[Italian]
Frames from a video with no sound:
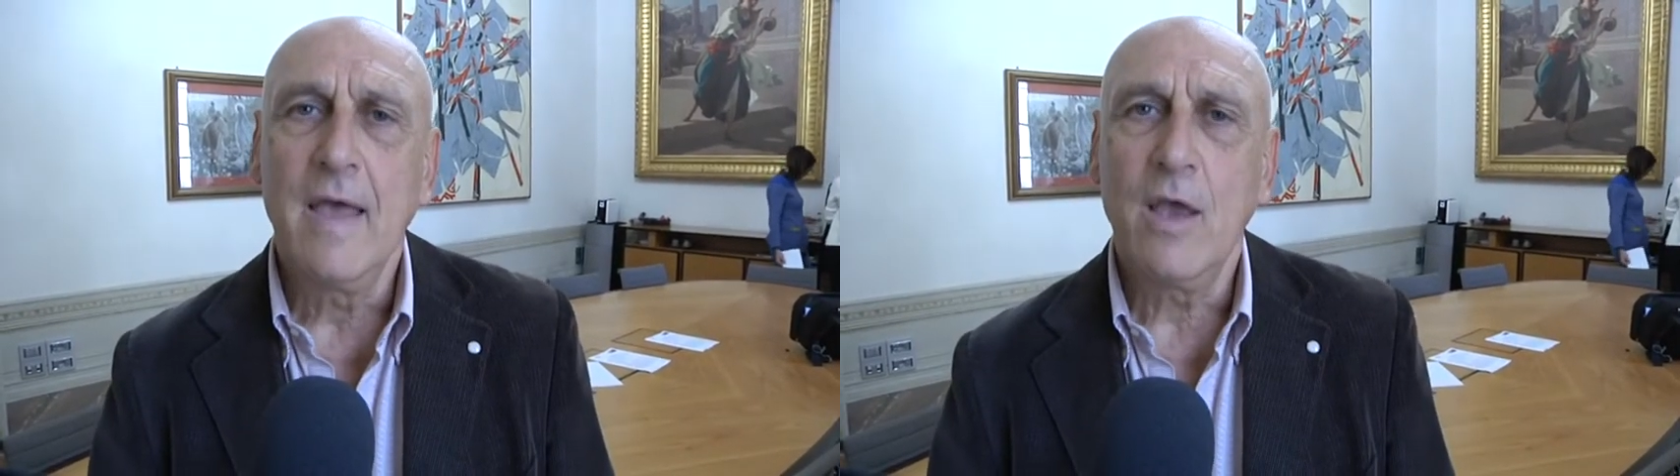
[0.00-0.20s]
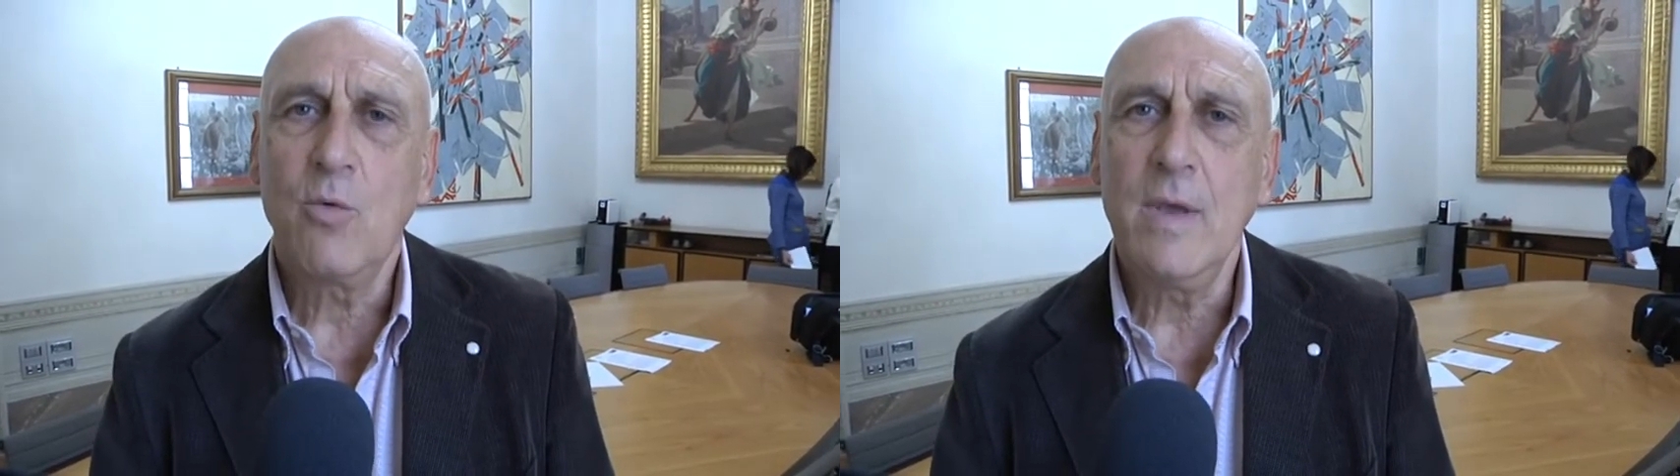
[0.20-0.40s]

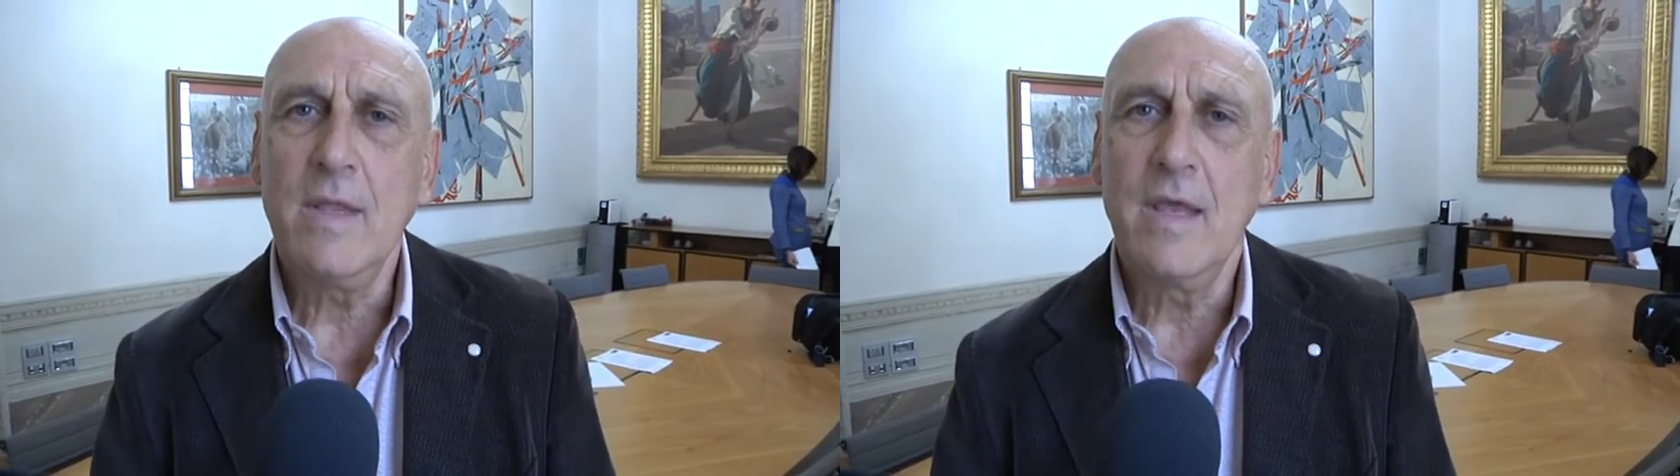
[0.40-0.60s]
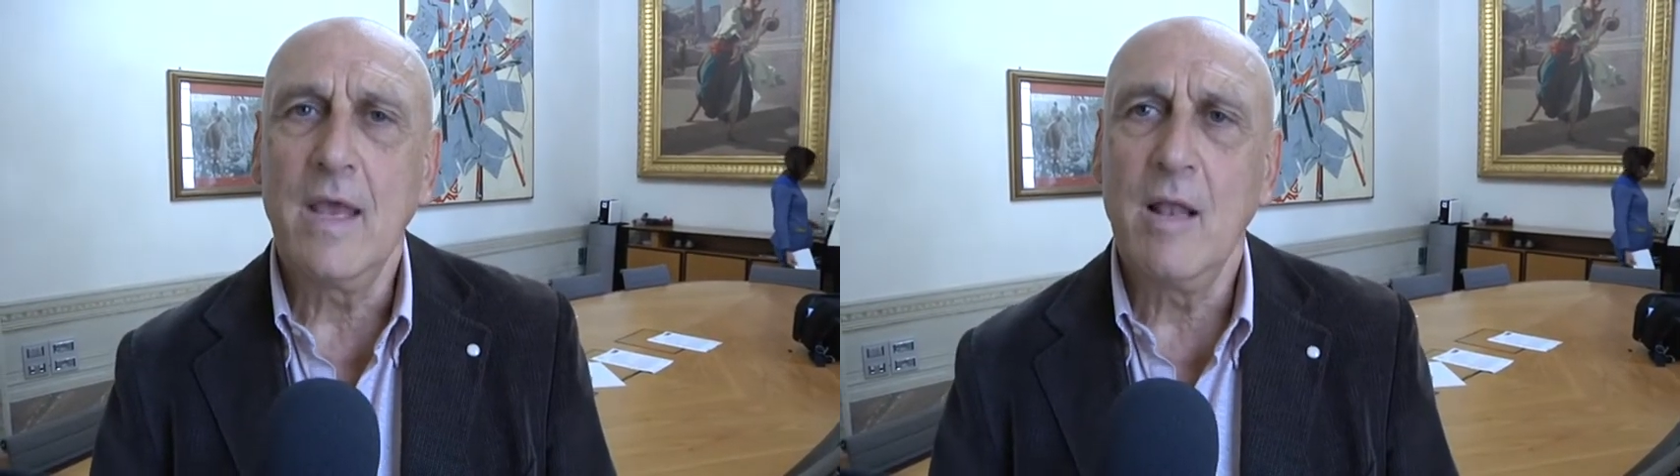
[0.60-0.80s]
e
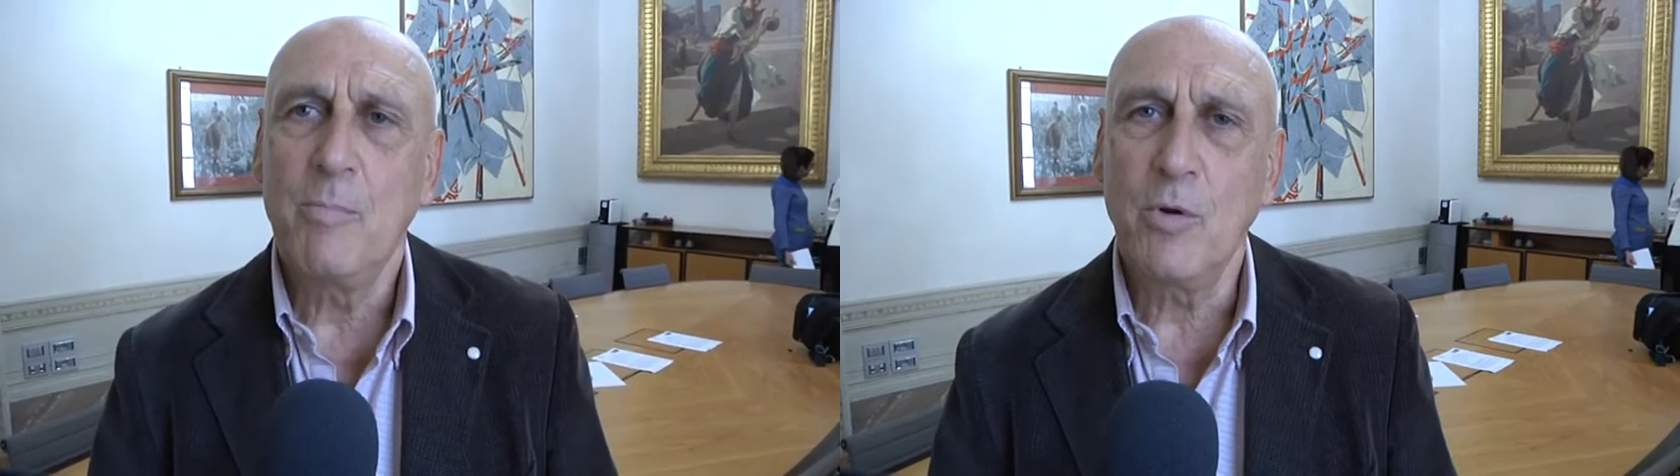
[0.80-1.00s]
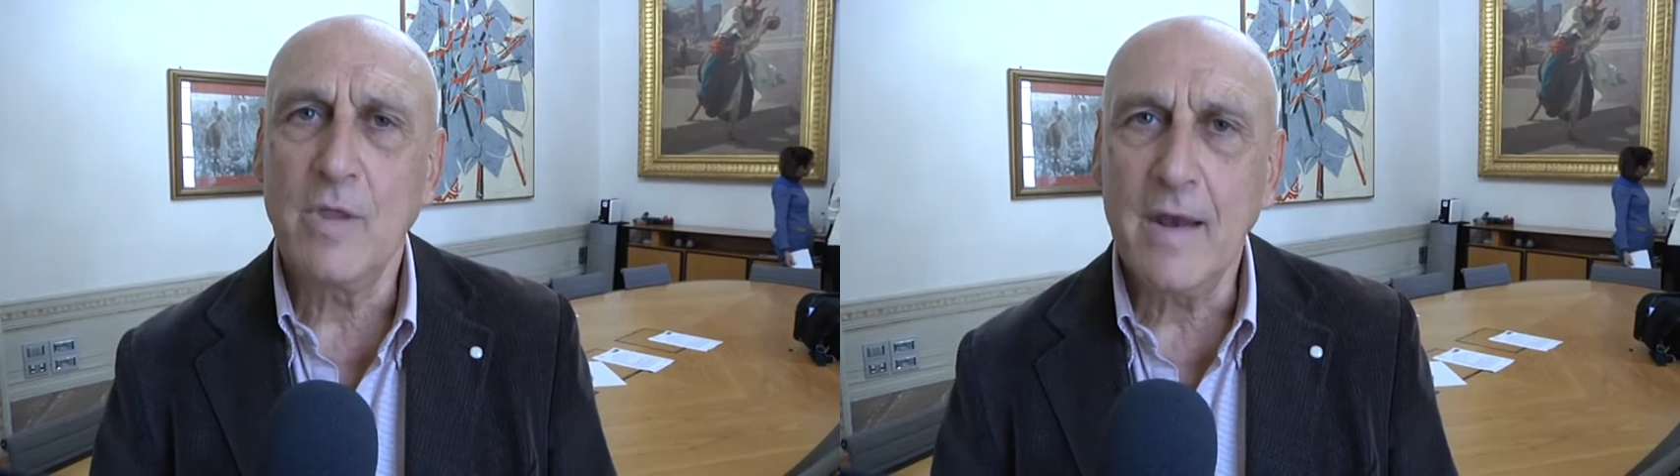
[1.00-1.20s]
quindi
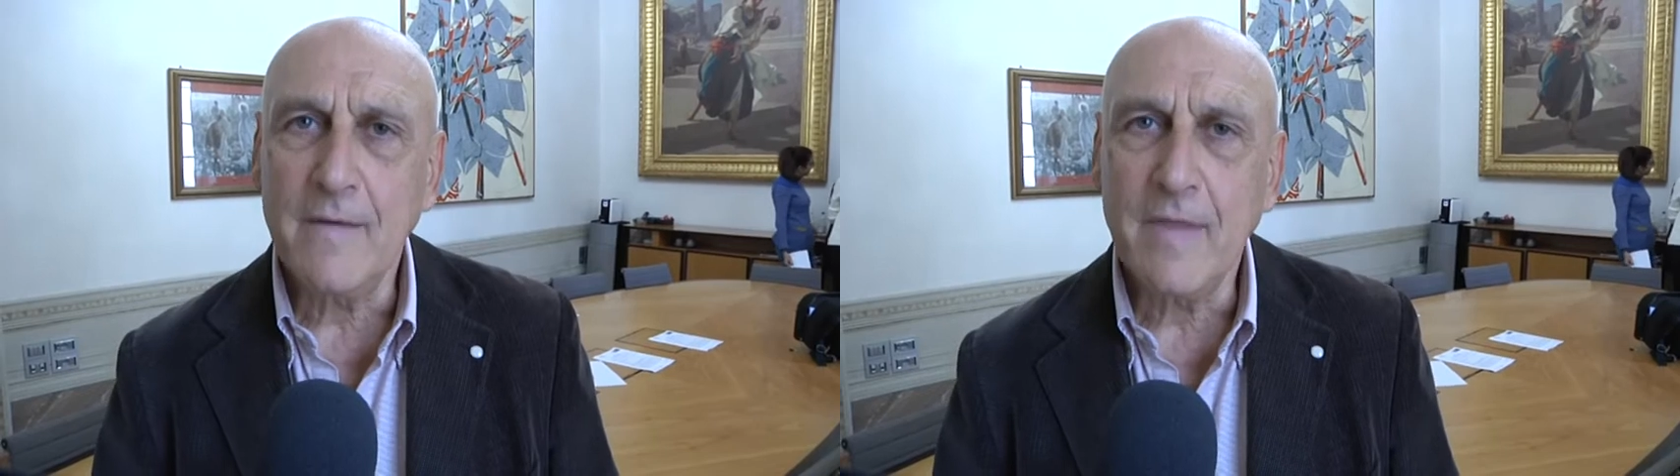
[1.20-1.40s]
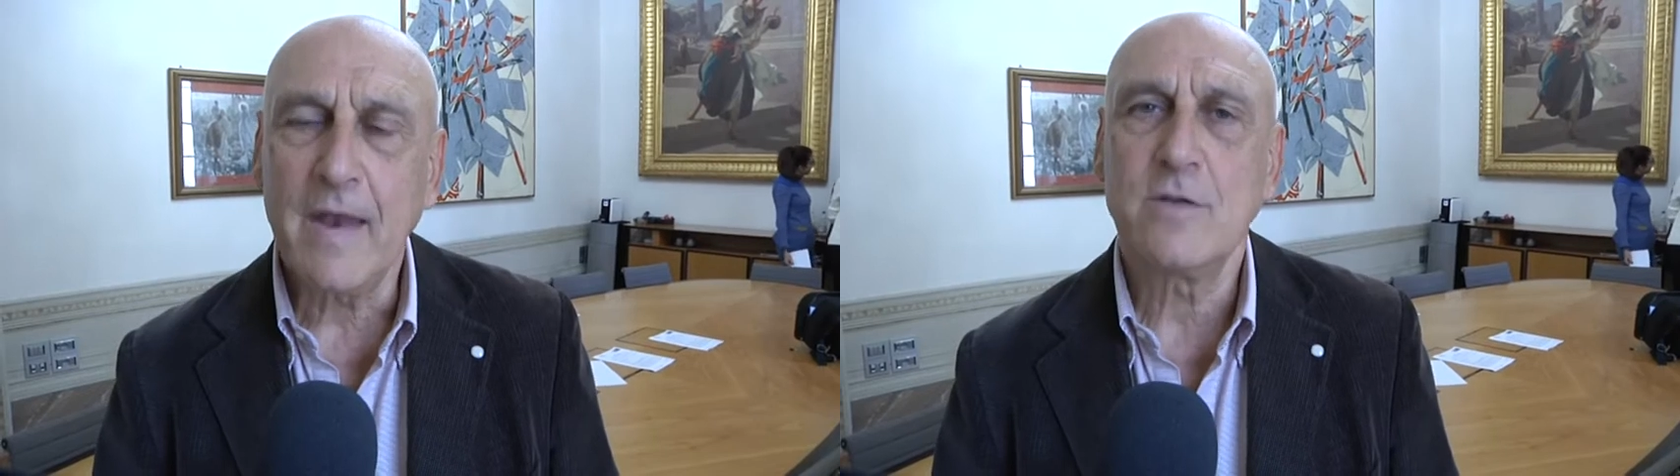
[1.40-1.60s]
il poter
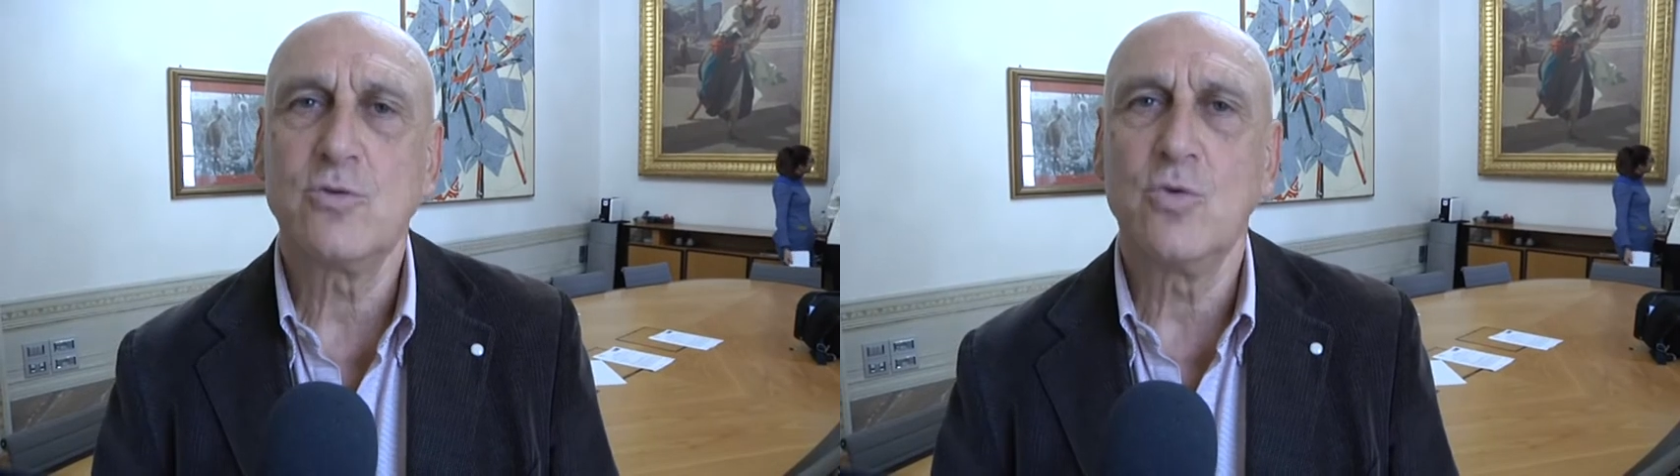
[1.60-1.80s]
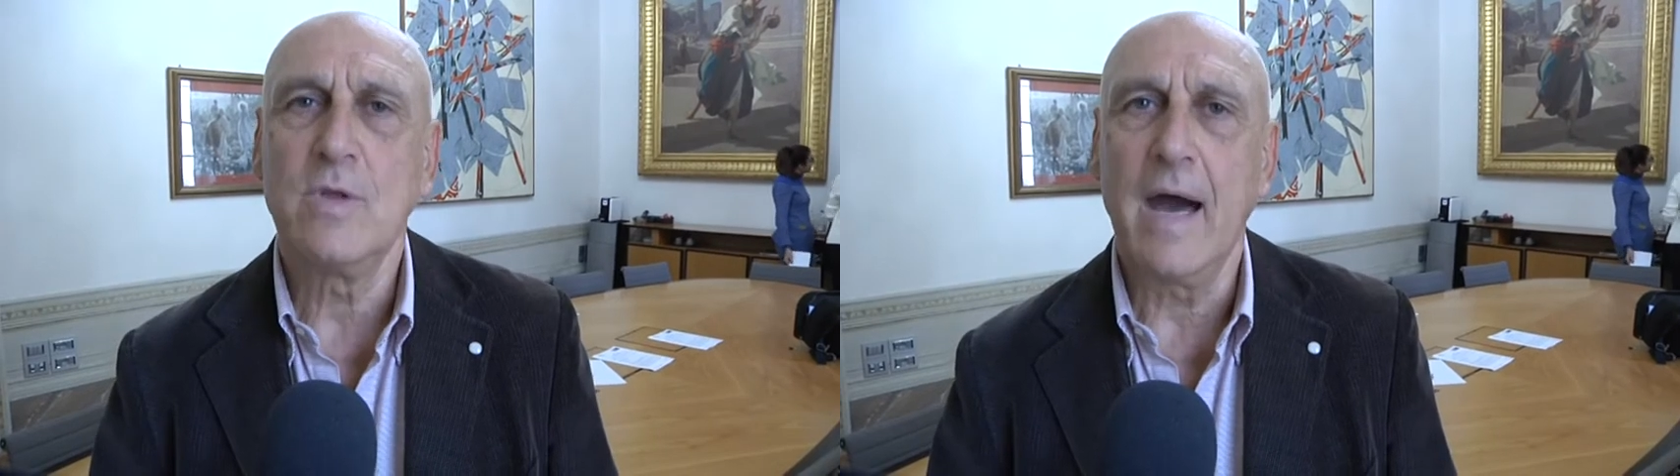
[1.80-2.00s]
andare a
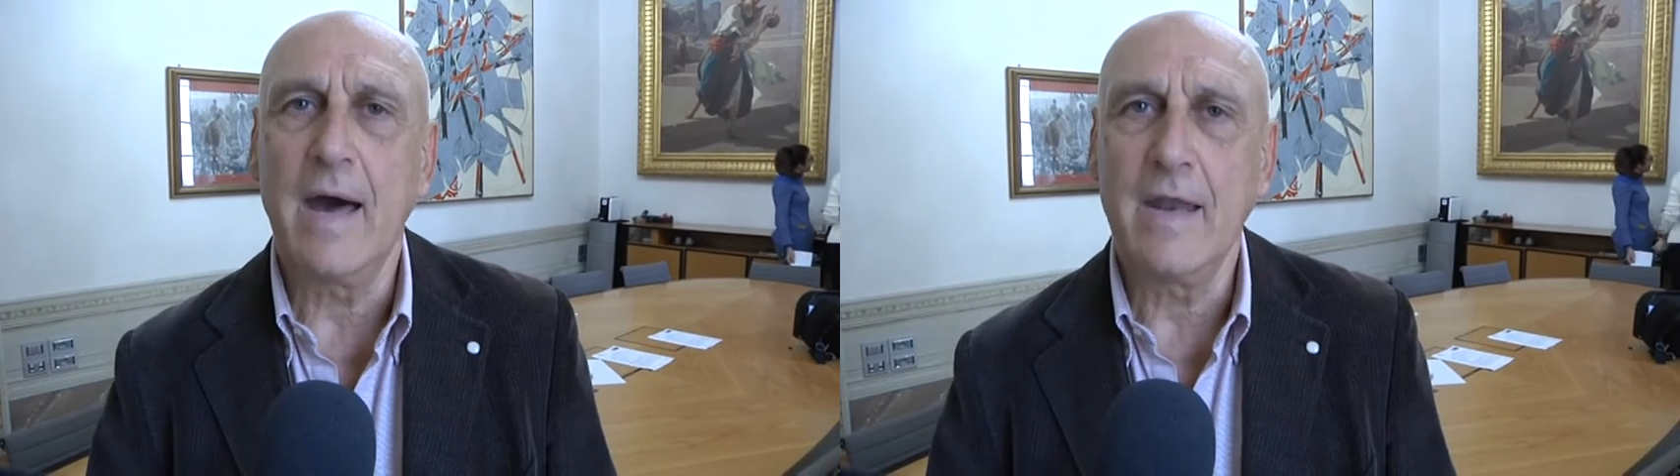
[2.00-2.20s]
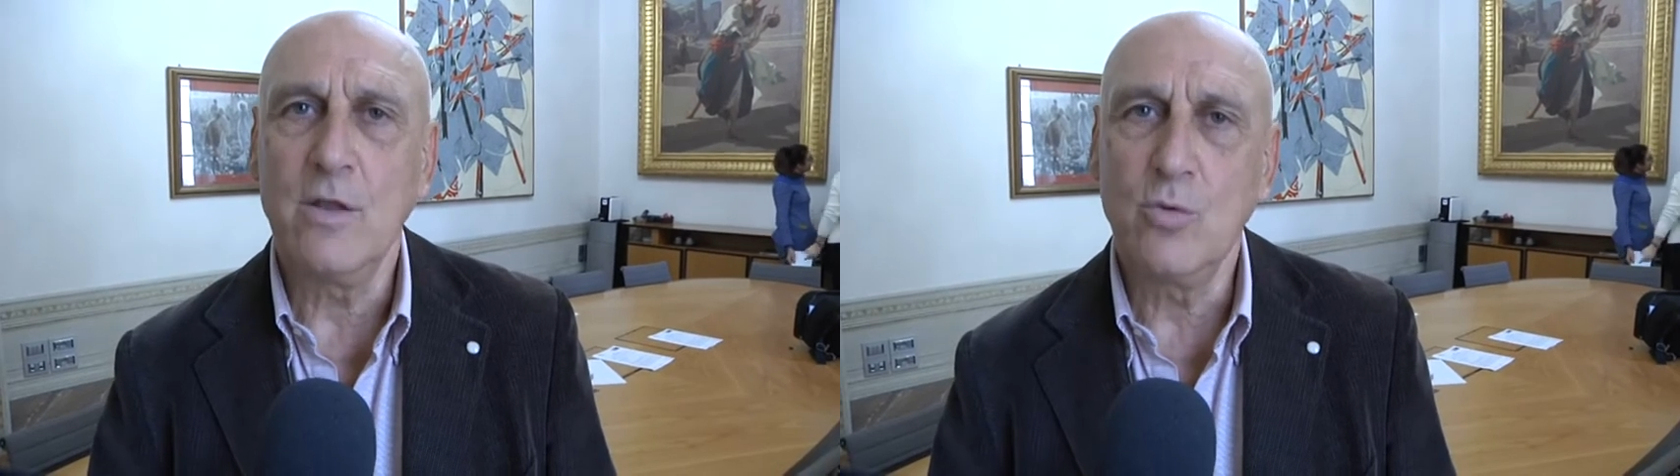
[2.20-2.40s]
studiare in